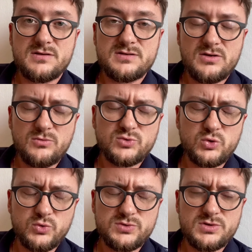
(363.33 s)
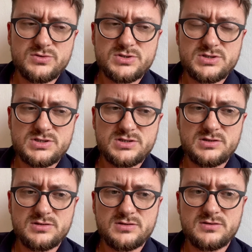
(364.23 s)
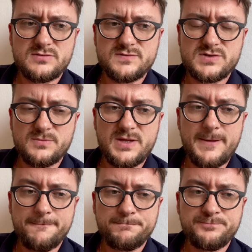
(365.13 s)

taką trudność w sobie.